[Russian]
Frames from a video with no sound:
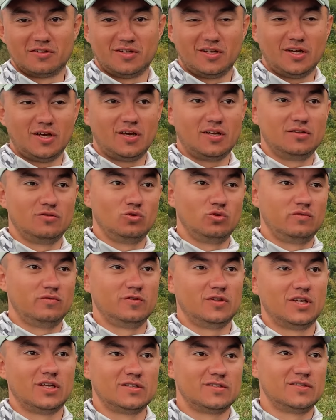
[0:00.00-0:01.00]
да, до
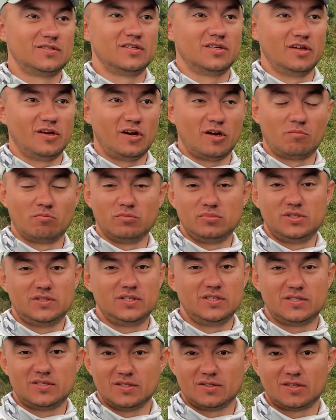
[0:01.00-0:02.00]
12 грамм.
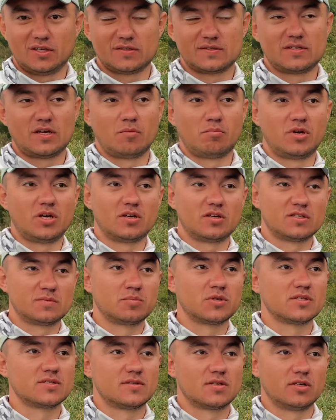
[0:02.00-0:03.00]
Здесь это самый
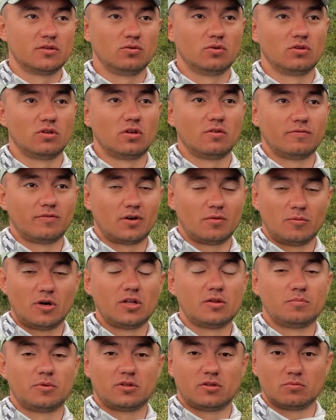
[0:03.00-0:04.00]
распространенный
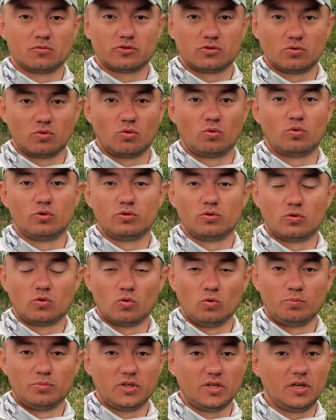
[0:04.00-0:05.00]
формат, потому что окунь
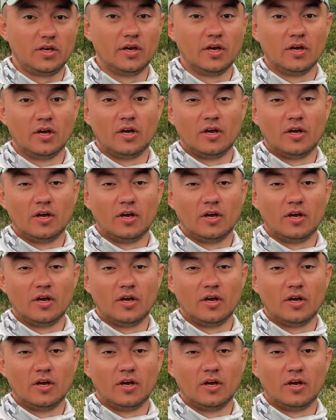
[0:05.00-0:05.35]
крупный.